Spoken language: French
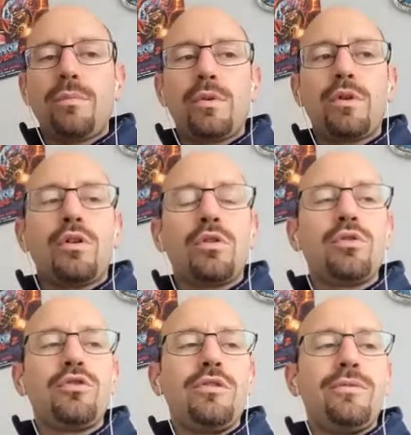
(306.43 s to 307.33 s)
grand
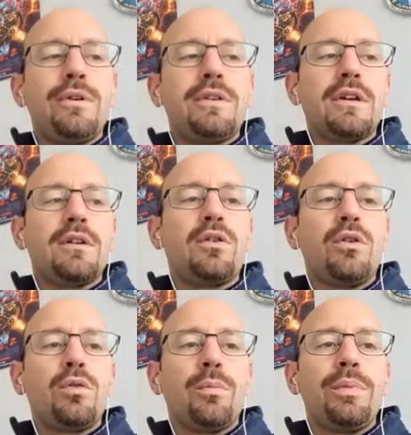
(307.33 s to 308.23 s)
coach, il faut être un
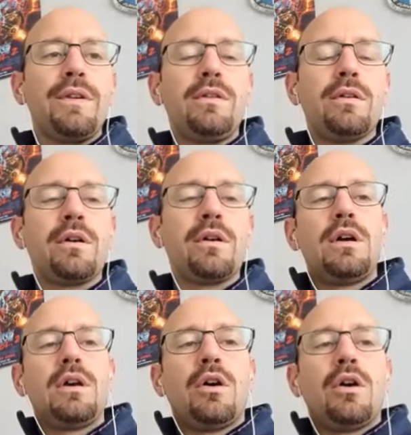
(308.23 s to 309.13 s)
grand compétiteur
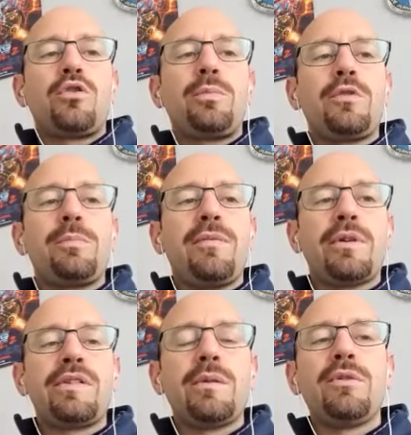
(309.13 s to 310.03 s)
alors, je pense pas
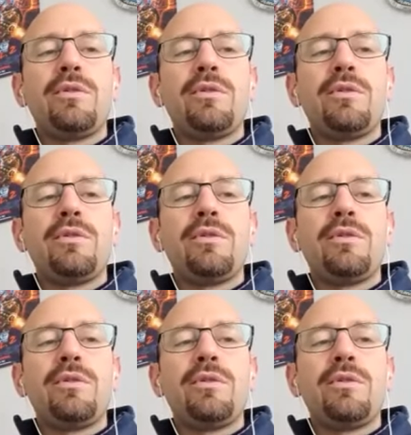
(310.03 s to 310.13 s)
forcément.